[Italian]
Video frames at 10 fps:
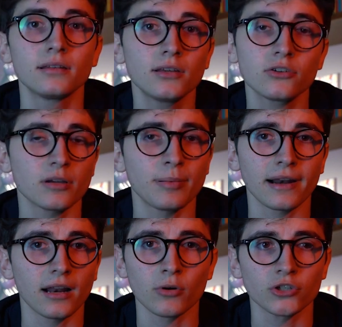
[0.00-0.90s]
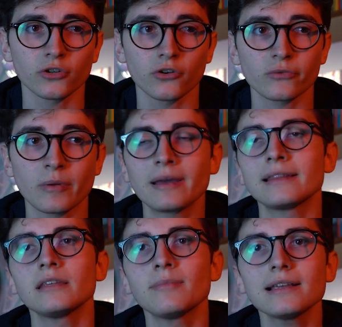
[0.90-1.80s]
Di cosa parla Bojack Horseman?
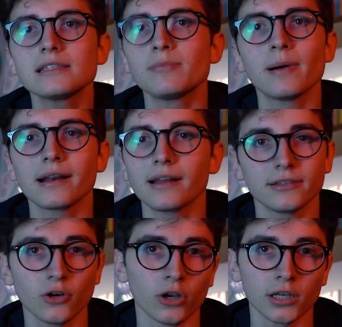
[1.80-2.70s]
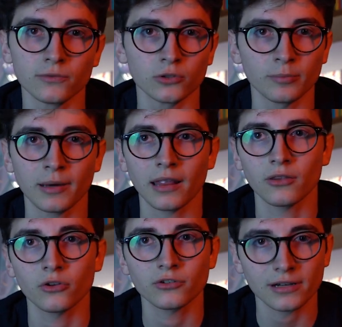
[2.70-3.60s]
Beh, di base parla di Hollywood, parla
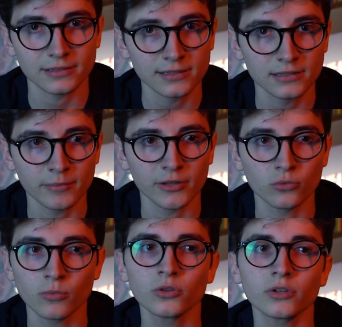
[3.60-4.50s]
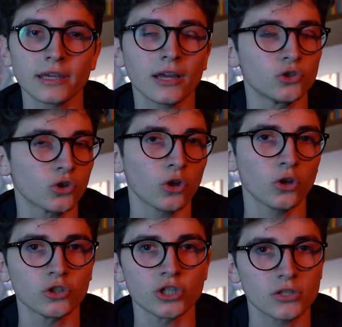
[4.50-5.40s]
dello star system e di un mondo che al giorno
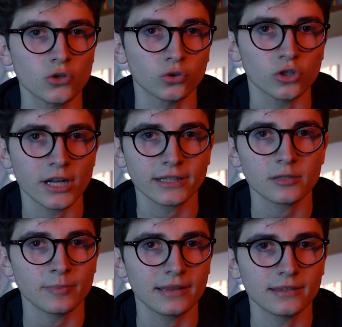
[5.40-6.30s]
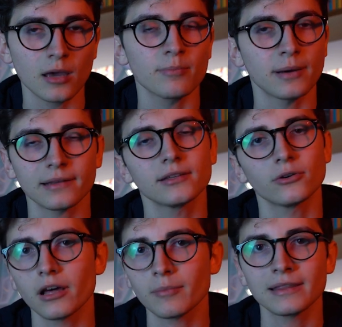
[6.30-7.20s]
d'oggi sotto certi aspetti è
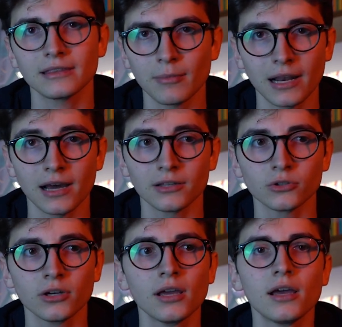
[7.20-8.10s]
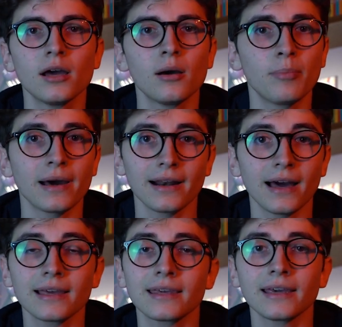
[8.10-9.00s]
particolarmente malato. Parla
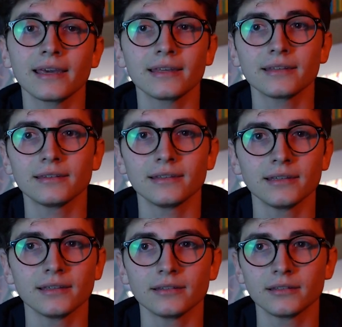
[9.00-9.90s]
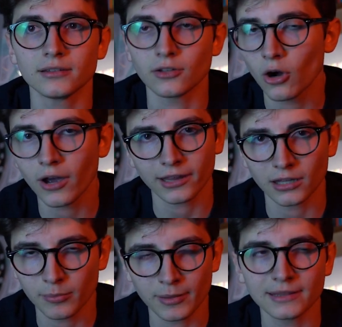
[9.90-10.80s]
anche di, di droghe, di
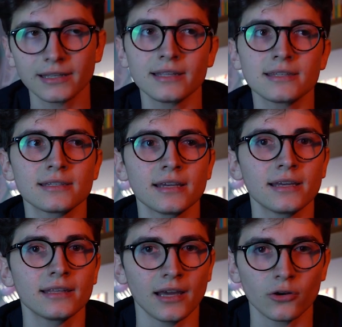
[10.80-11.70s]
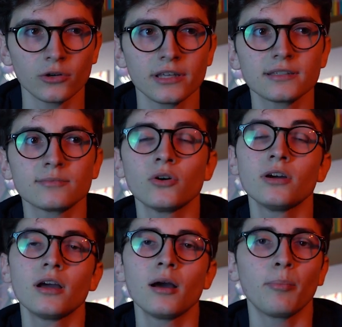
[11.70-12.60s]
dipendenze, di
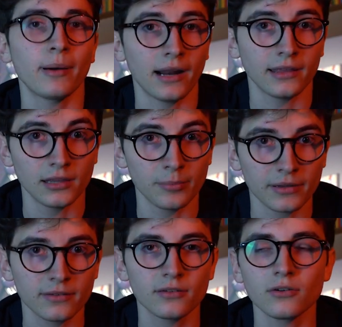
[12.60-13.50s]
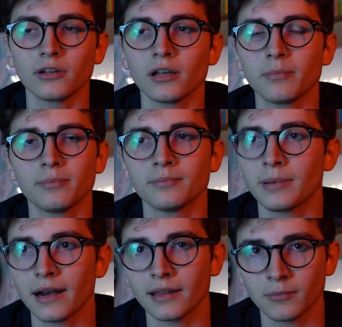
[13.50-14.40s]
alcolismo, parla di depressione,
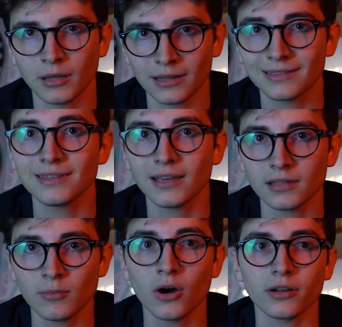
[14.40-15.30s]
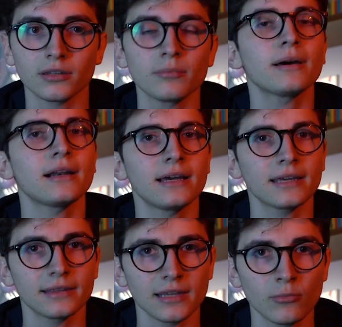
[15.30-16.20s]
parla di malattia, di morte, parla
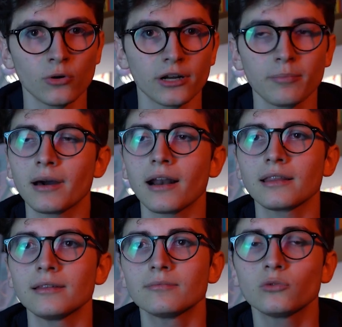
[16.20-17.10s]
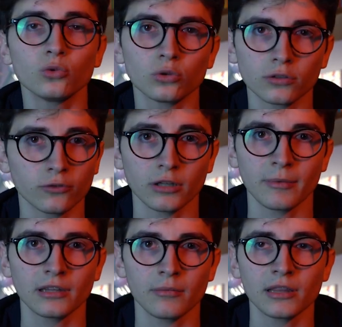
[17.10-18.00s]
anche di amore, parla di tutto
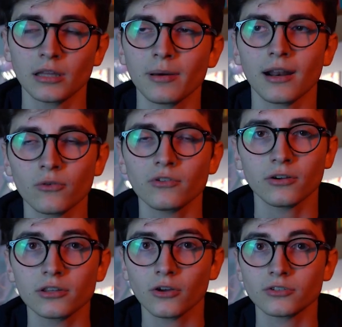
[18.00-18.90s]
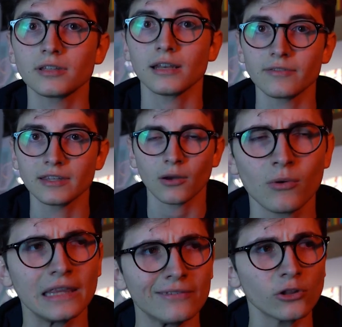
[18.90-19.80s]
fondamentalmente, parla di un sacco di cose della vita.
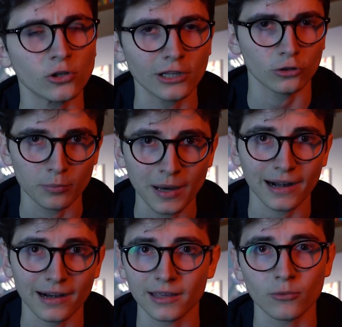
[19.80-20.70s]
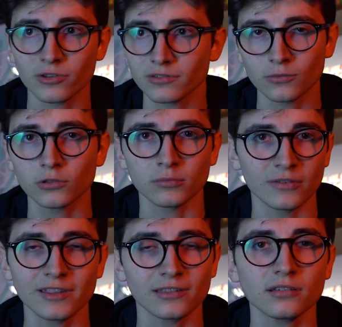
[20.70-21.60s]
Quante volte ho detto parla in questi ultimi
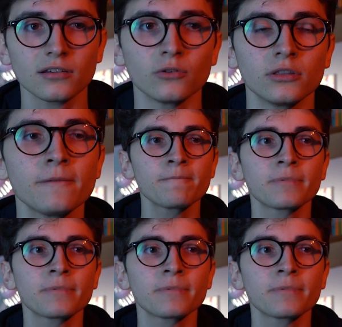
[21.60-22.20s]
20 secondi?